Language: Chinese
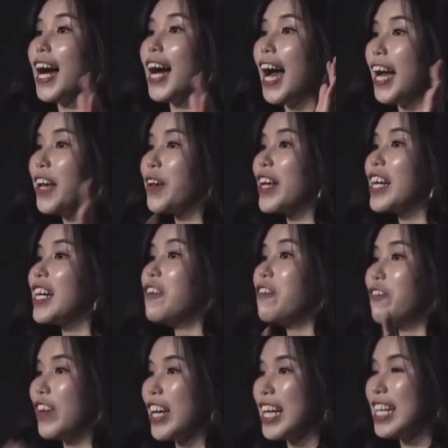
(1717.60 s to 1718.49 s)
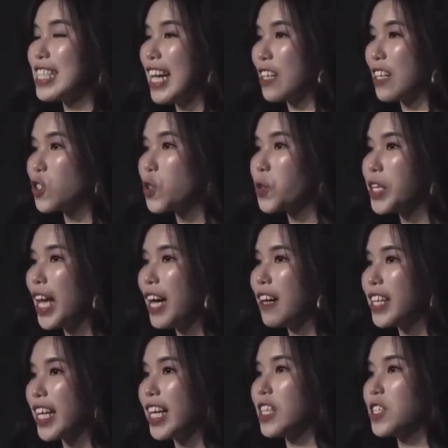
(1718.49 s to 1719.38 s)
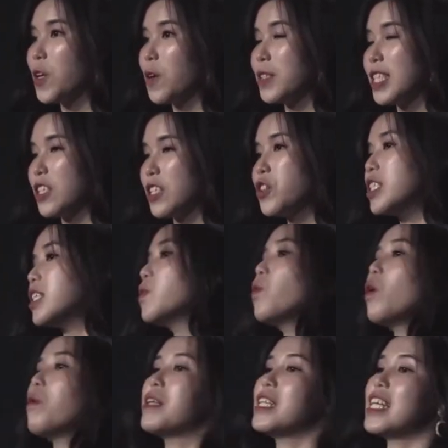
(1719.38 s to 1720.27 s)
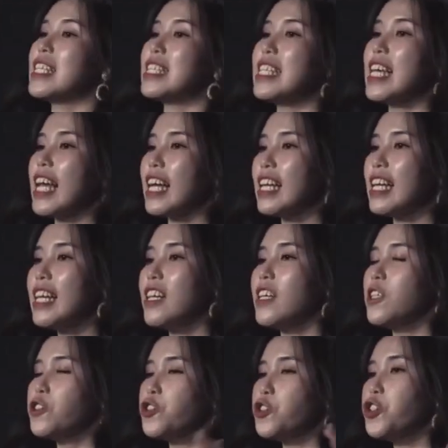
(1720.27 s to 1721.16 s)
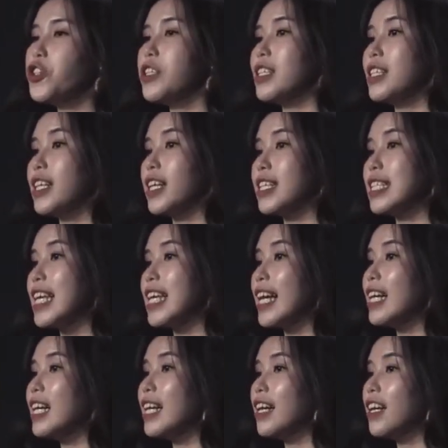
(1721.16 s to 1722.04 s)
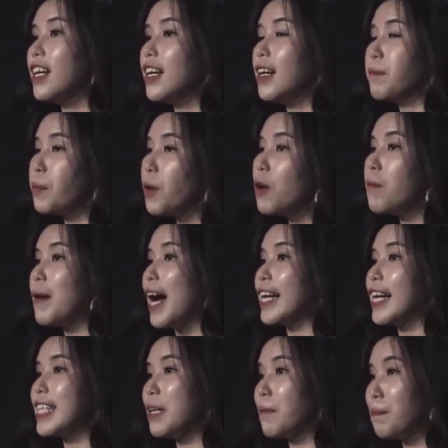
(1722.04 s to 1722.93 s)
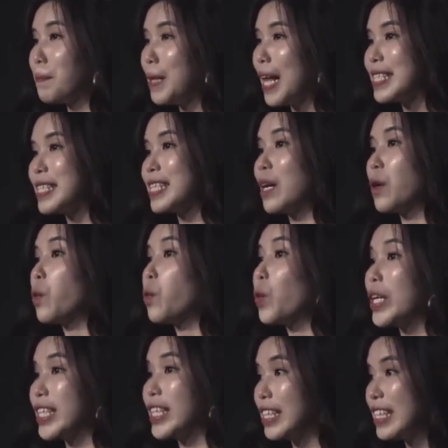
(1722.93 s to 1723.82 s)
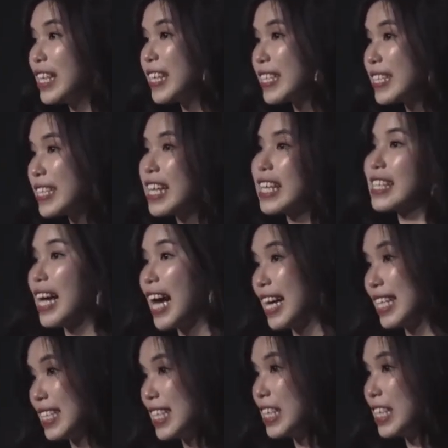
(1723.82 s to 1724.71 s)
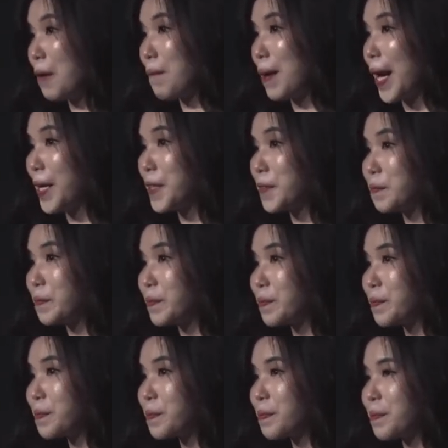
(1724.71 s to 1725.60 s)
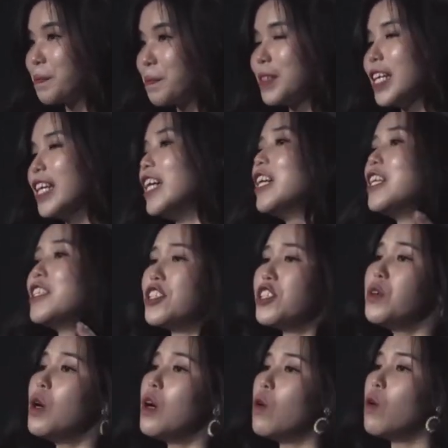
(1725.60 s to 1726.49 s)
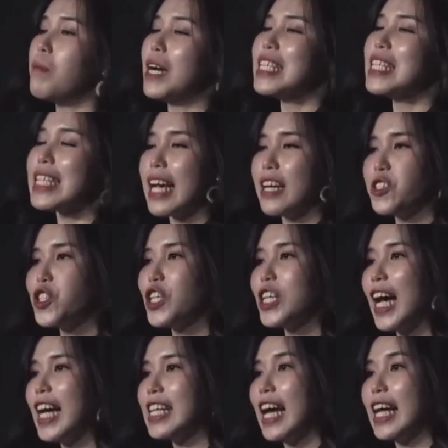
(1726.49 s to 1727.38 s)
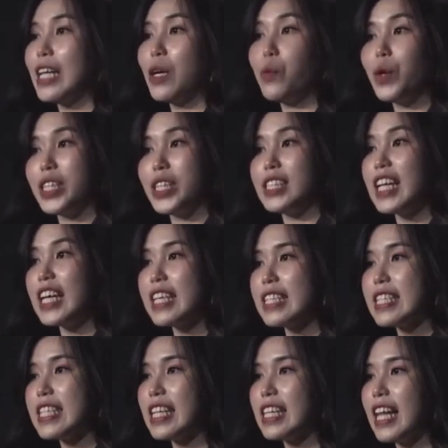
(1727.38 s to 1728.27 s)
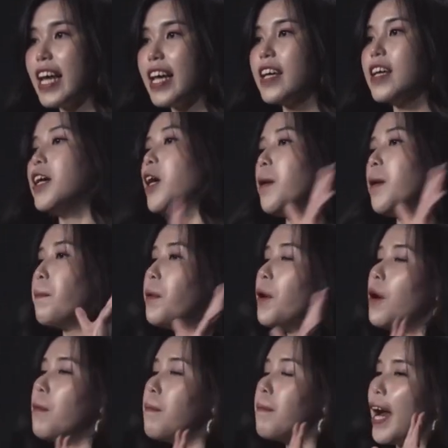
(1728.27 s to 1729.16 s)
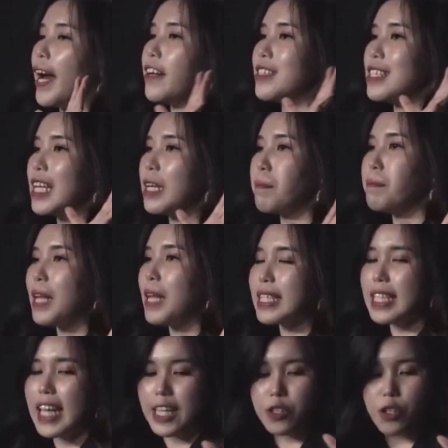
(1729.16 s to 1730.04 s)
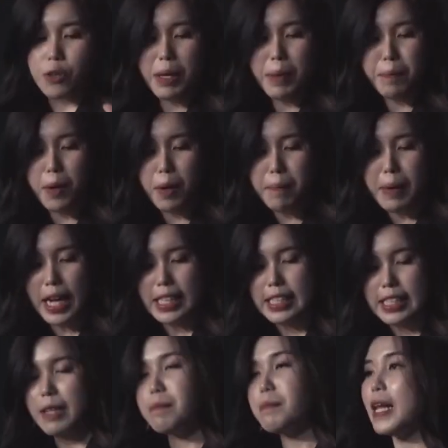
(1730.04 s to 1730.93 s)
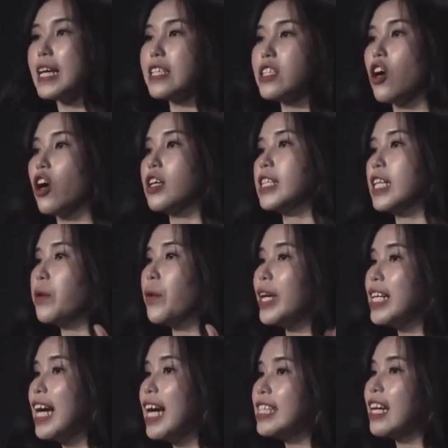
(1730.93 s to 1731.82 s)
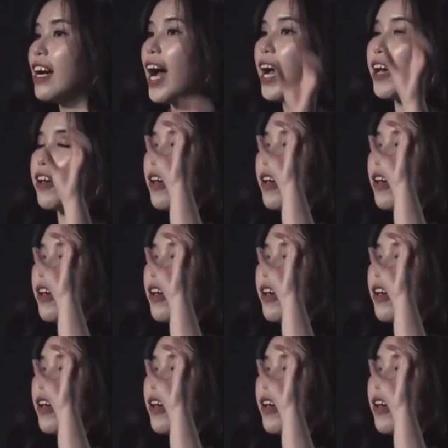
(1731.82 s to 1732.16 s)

还有一个非常重要的一个东西，就是我们的这个菌的这个 probiotic plus 的稳定性，大家记得吗？所以我们要怎样去看它的稳定性呢？Probiotic Plus Atomic Probiotic Plus 哦，你会看到还有